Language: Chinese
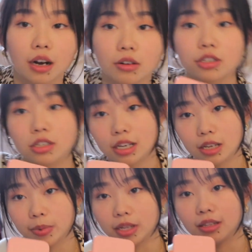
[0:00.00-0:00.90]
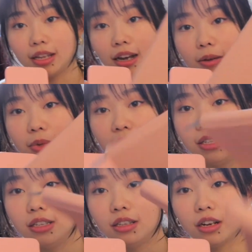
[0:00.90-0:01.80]
然后这一本大
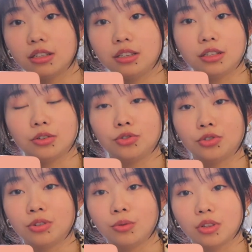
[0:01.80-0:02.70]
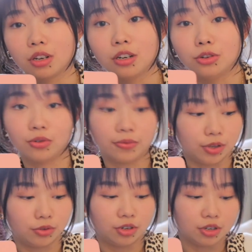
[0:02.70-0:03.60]
笔记呢，记得就是我的各种
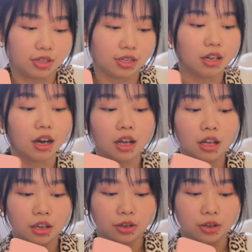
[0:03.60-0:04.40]
维多日记了，